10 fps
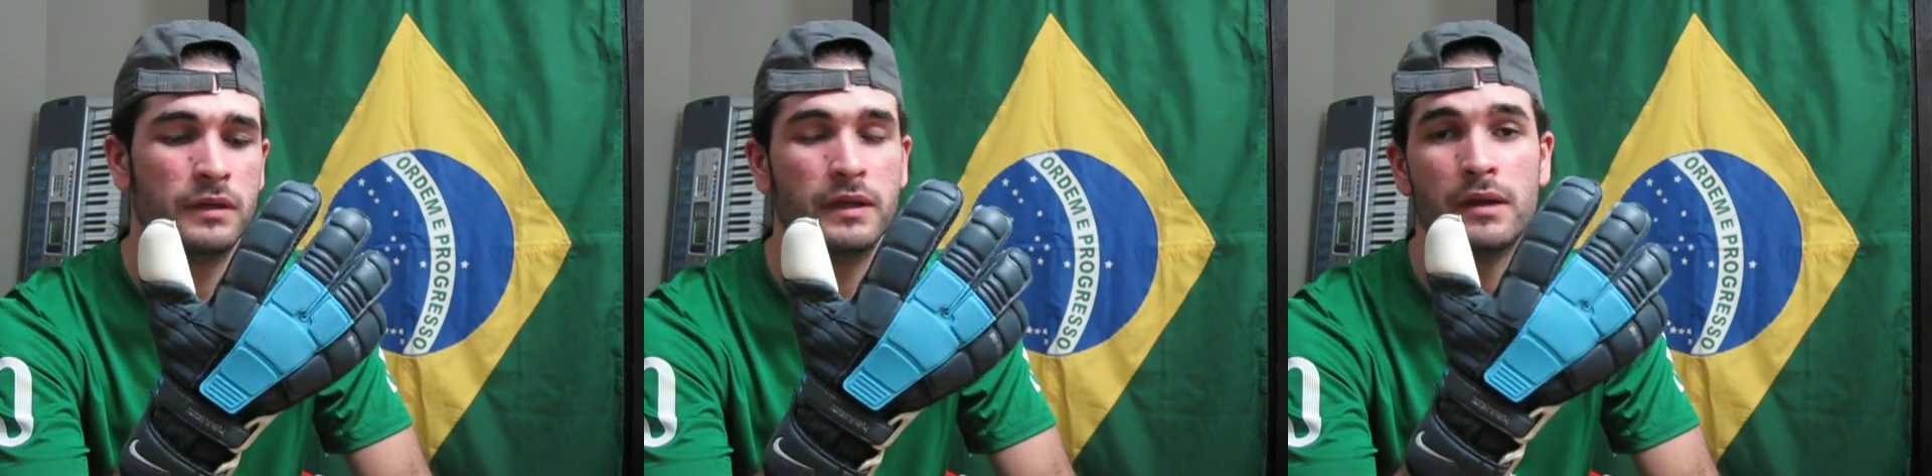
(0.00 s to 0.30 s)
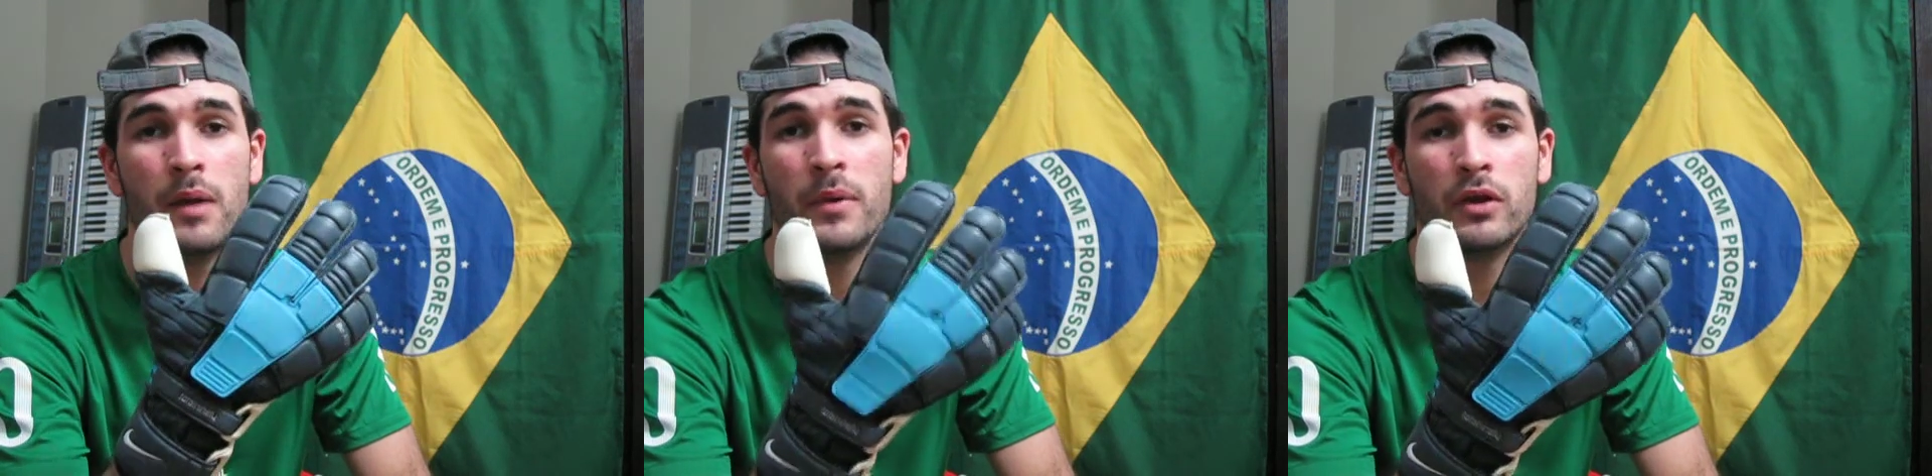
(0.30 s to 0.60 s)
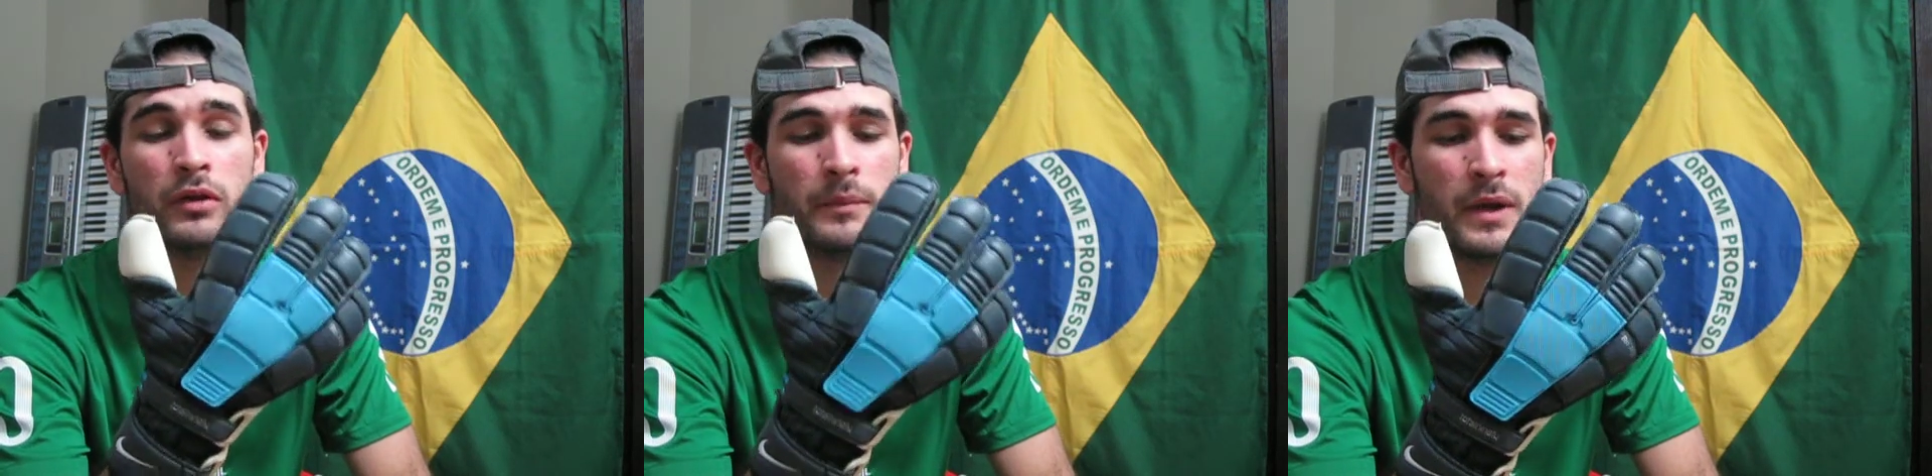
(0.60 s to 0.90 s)
Da, a
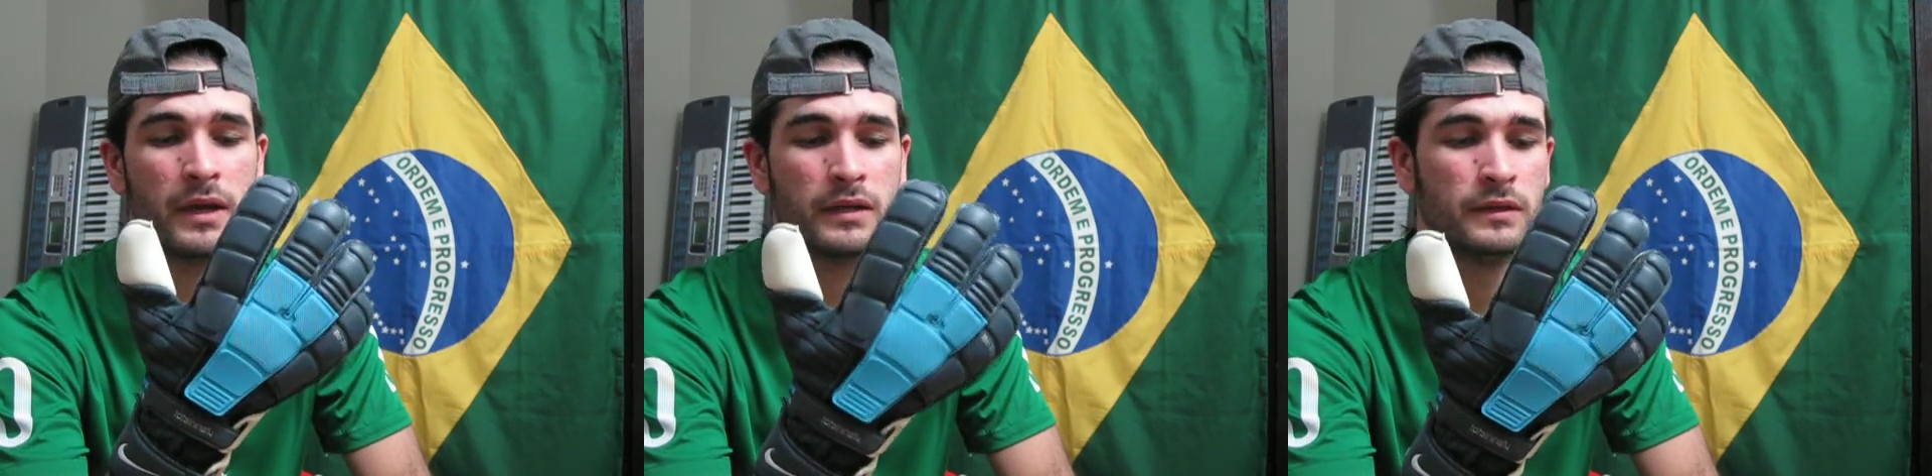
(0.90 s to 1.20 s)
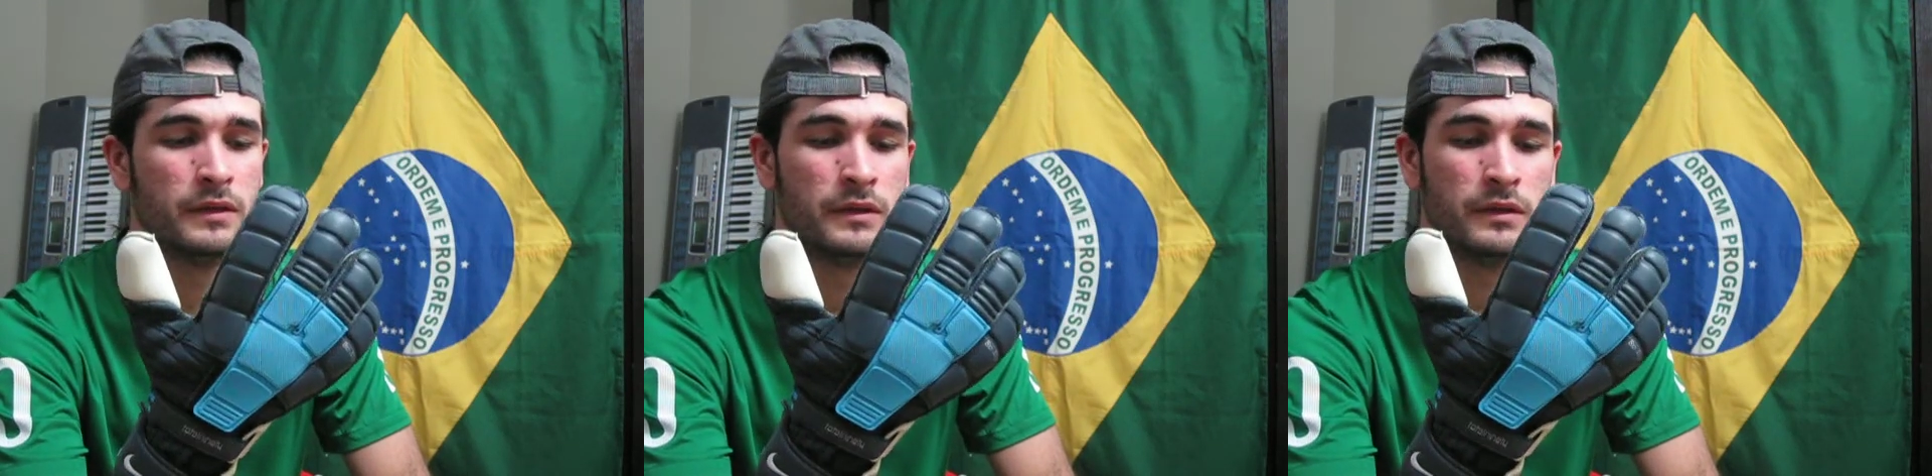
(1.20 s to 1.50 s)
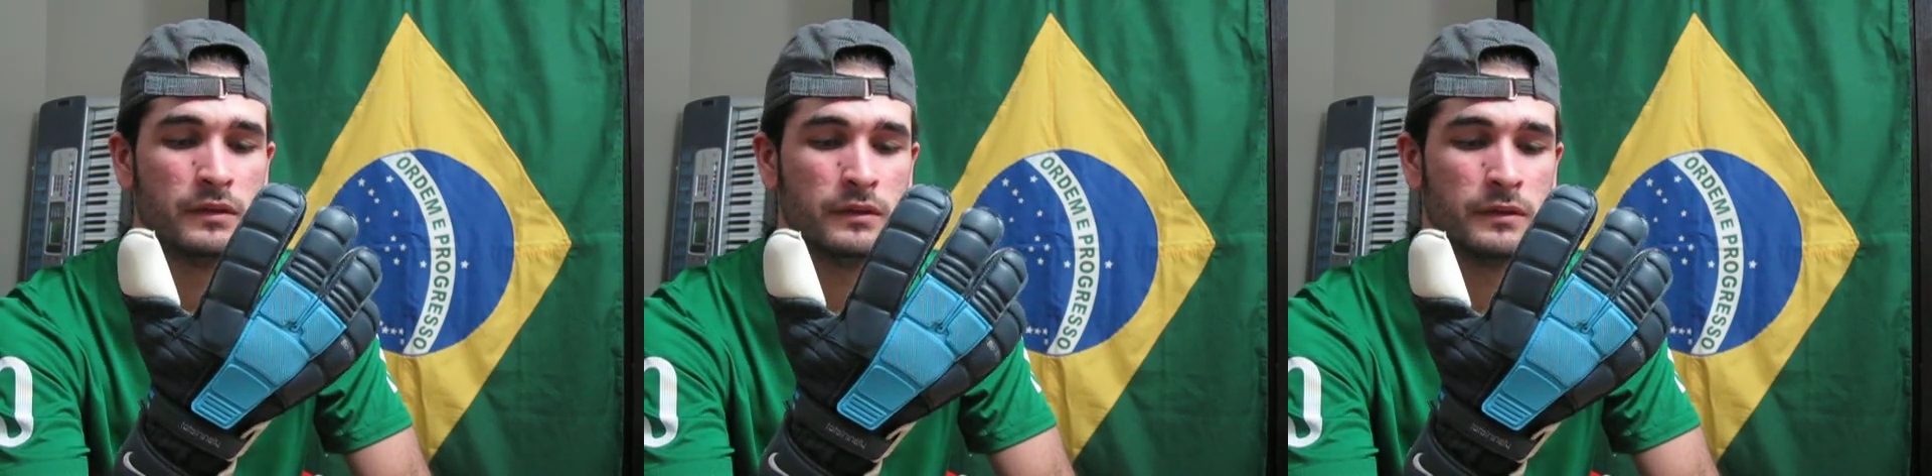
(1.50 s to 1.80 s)
melhor da marca,
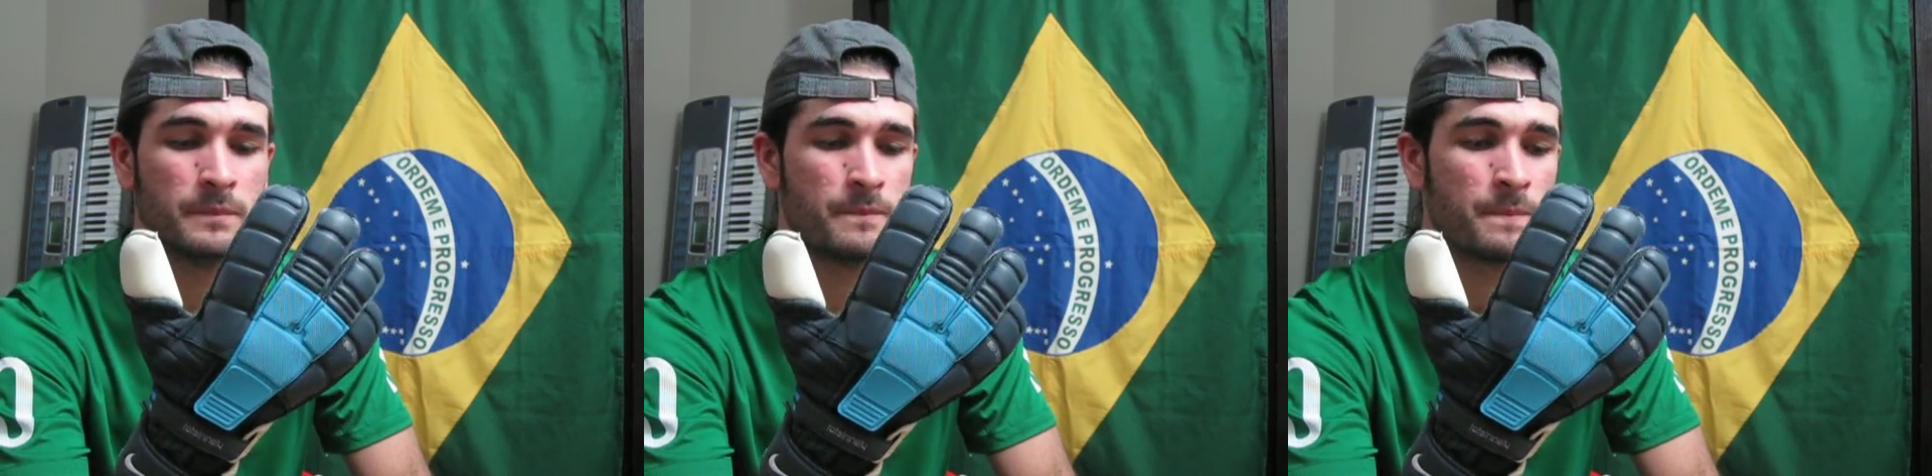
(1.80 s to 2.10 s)
né?